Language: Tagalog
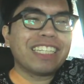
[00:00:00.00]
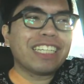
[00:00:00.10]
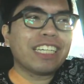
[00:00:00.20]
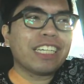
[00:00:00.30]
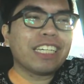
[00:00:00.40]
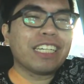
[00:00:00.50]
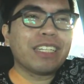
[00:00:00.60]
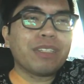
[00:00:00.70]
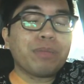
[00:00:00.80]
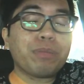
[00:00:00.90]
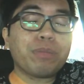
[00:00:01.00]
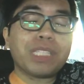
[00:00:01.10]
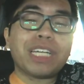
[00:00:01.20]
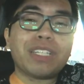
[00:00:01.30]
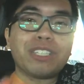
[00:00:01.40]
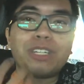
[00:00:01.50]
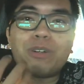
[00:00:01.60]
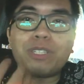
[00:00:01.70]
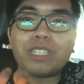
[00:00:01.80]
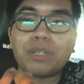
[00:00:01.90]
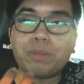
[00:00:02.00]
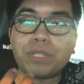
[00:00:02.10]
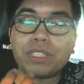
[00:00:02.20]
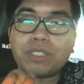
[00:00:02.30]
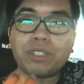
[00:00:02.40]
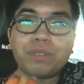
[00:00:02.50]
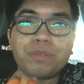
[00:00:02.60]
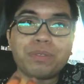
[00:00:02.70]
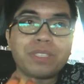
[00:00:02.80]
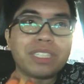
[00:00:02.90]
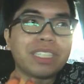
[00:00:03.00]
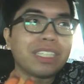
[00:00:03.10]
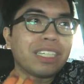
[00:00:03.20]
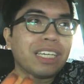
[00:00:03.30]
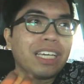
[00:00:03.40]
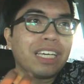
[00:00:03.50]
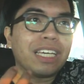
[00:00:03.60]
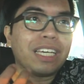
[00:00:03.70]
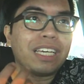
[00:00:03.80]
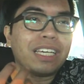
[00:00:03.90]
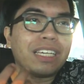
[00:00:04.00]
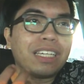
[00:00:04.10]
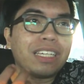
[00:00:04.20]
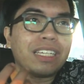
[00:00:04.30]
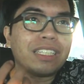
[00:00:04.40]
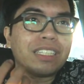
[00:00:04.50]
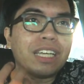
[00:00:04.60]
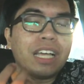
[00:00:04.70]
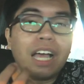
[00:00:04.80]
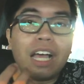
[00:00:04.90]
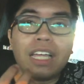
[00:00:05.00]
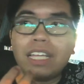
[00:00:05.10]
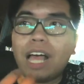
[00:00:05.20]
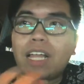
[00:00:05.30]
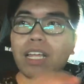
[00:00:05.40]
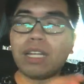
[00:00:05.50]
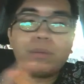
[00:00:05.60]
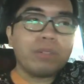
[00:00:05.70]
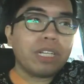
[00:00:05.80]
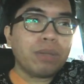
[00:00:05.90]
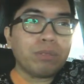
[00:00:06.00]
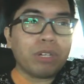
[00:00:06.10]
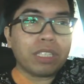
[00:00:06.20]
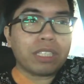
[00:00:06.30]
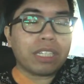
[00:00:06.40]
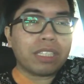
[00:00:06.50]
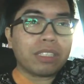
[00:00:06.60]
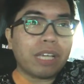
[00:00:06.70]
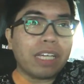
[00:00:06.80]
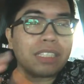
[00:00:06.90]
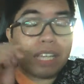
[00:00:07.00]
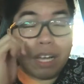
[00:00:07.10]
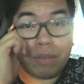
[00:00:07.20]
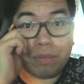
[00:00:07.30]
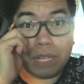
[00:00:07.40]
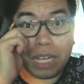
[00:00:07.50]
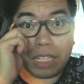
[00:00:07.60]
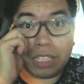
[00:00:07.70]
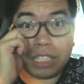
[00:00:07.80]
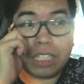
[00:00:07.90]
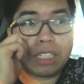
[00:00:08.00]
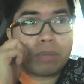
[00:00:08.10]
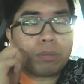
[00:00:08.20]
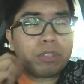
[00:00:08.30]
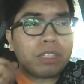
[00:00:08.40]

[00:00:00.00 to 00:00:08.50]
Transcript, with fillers: and then, masyado daw ako naging preserved. And, al- alam, alam nyo kasi, as a vlogger, iniisip nyo